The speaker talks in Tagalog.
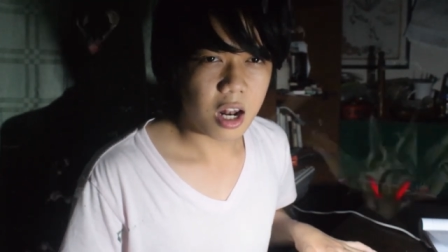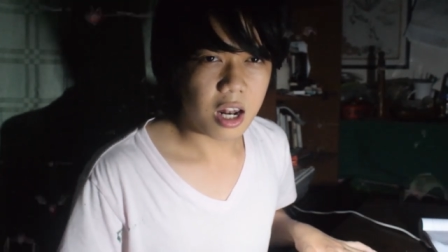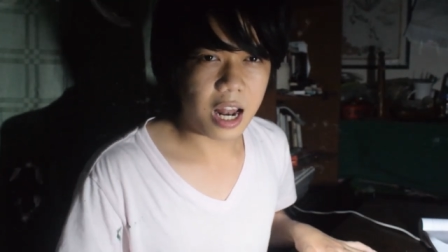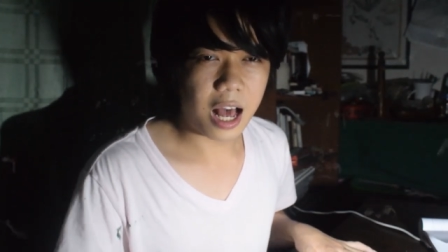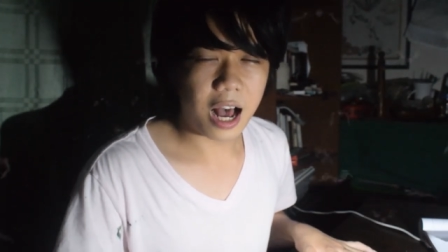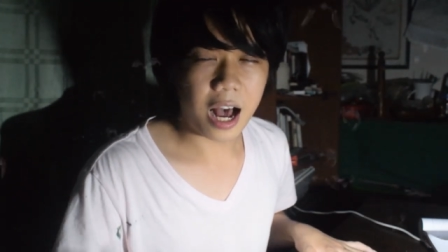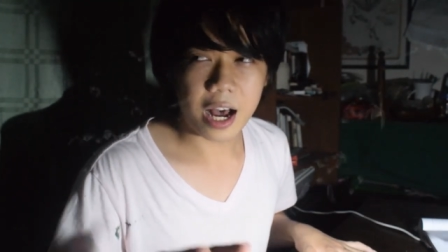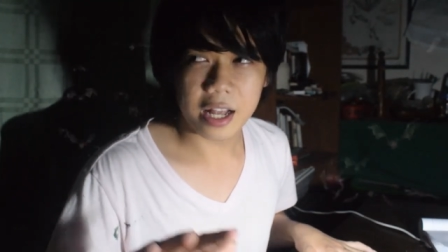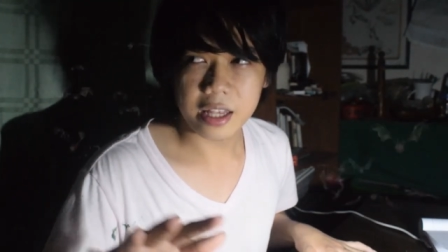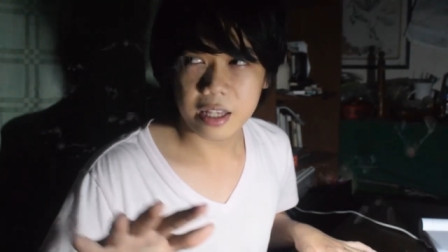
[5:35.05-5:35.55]

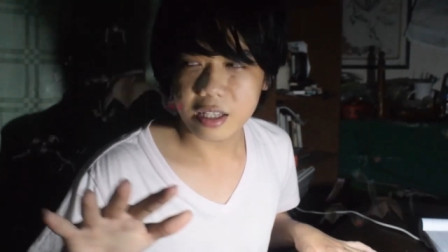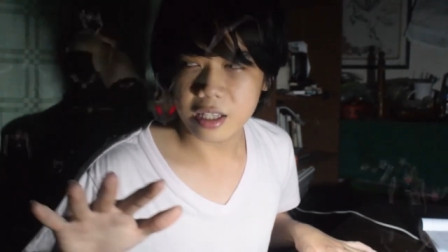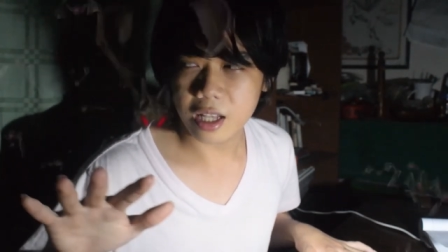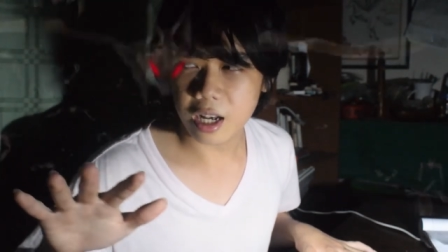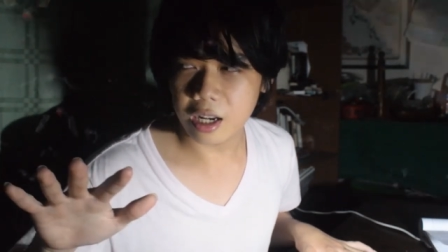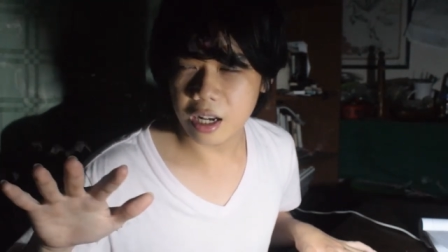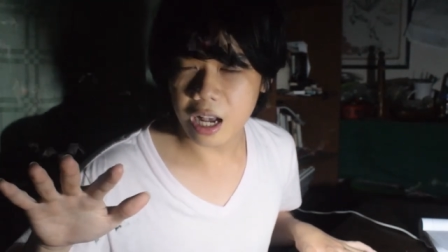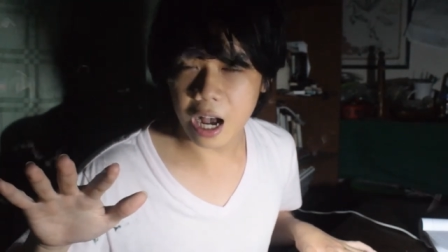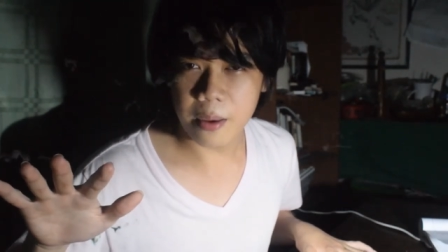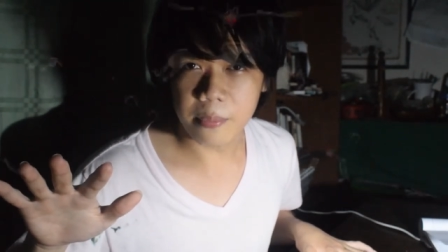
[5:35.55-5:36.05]
lahat
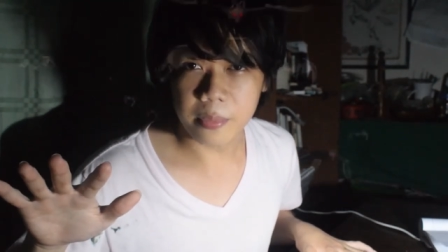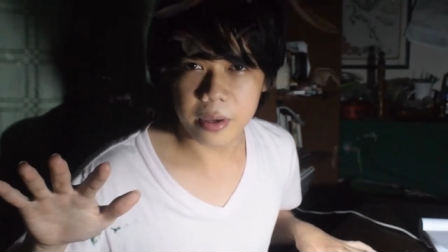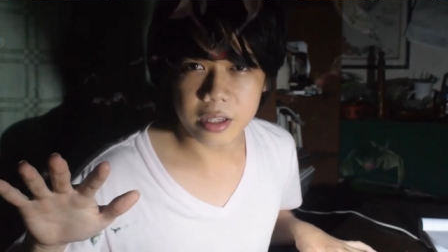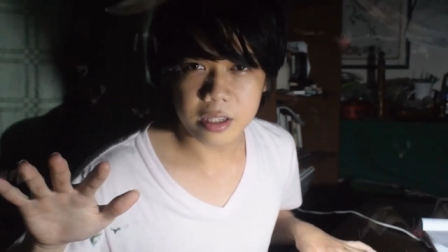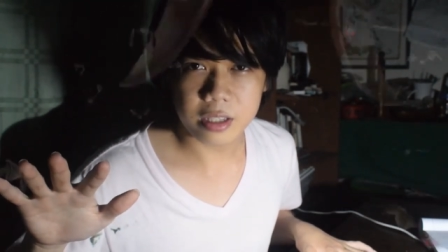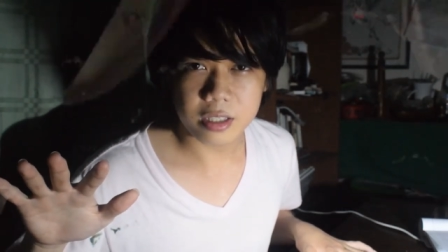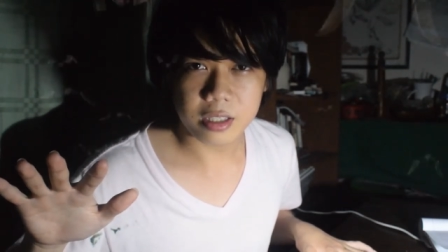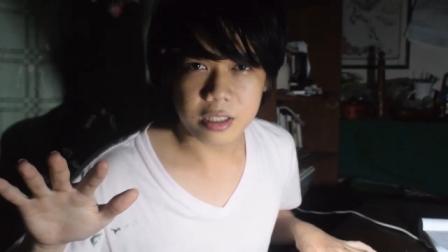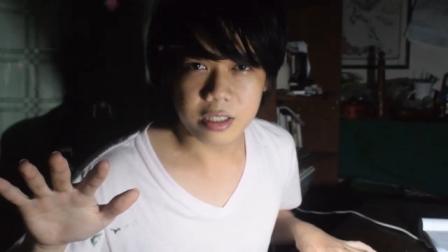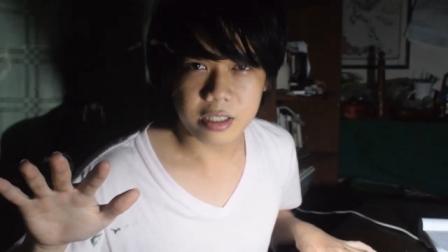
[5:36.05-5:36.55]
ng gamit
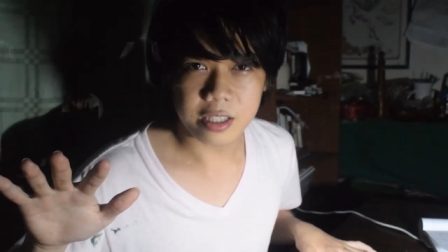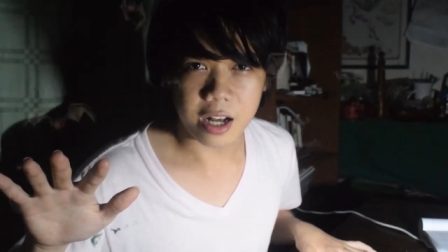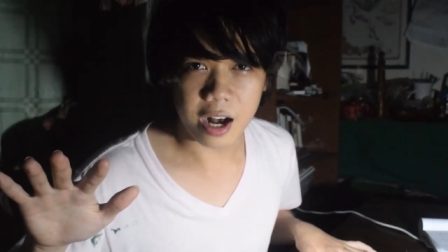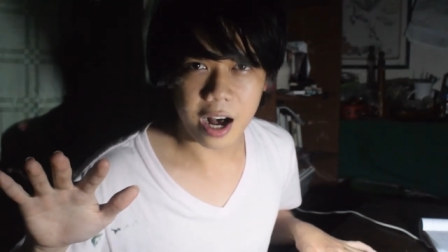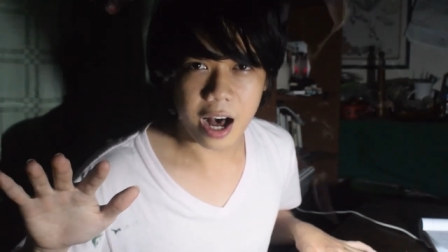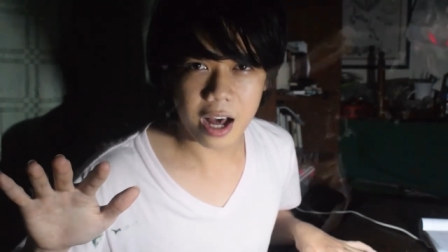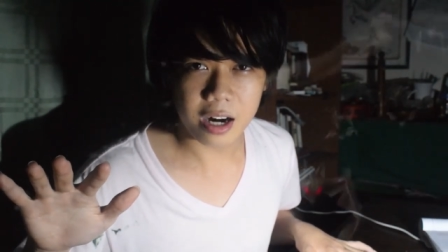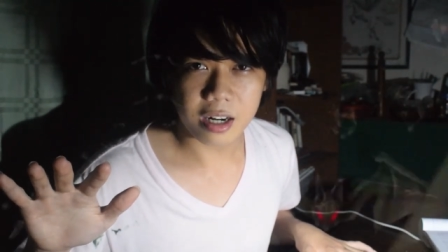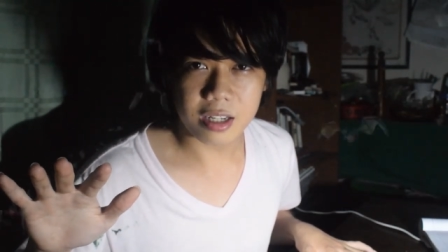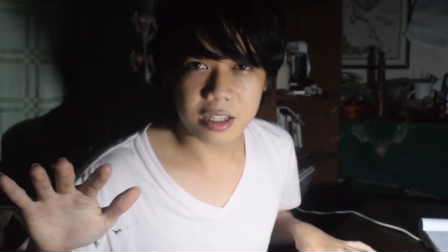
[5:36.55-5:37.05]
ng
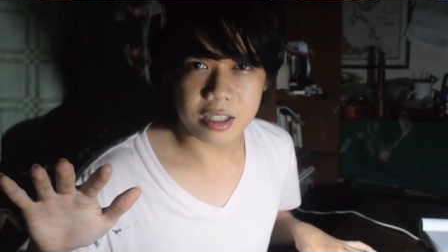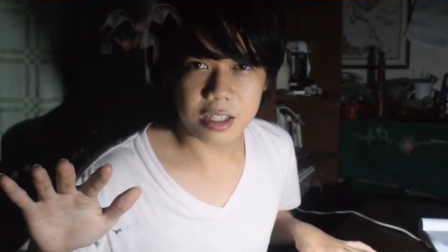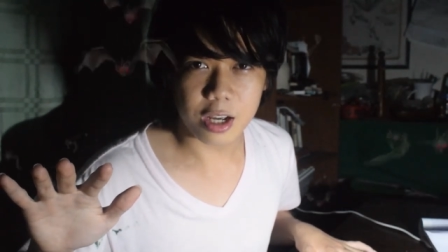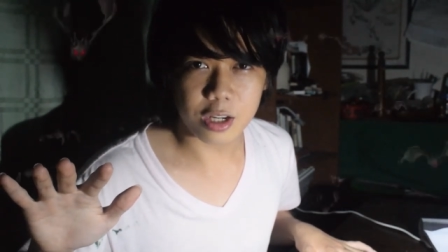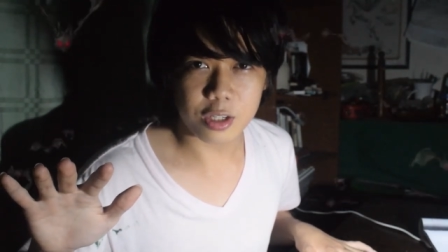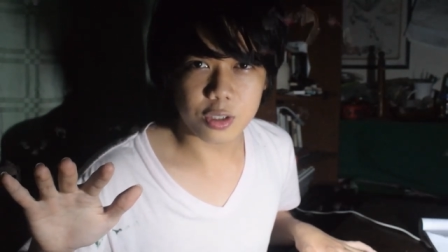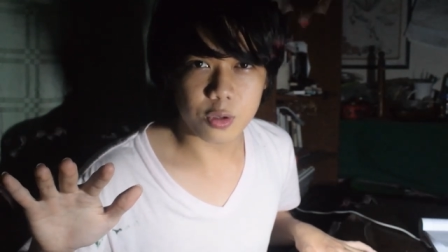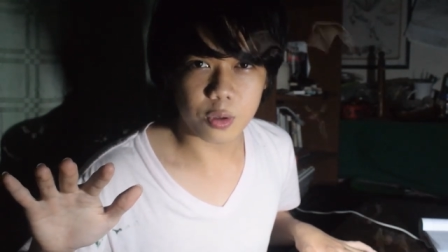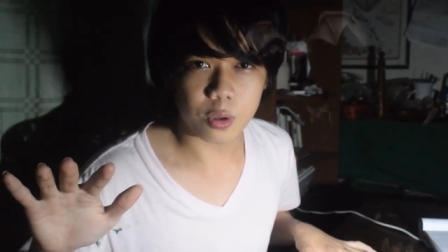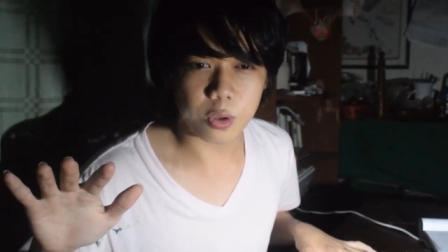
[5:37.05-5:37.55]

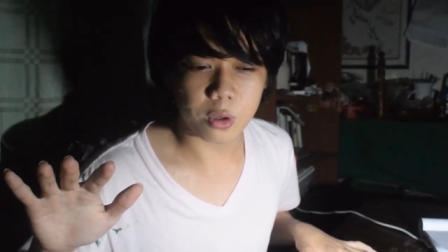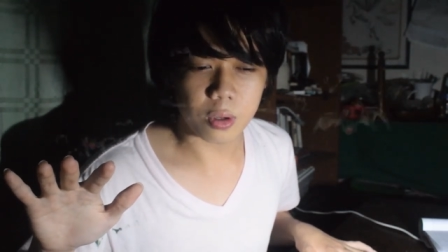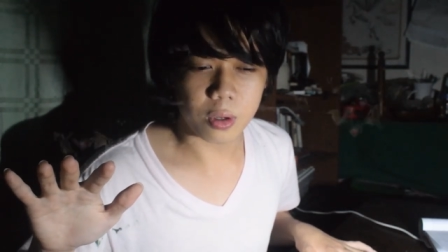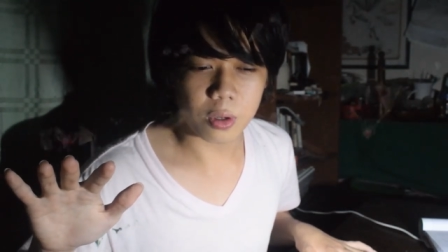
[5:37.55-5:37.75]
architecture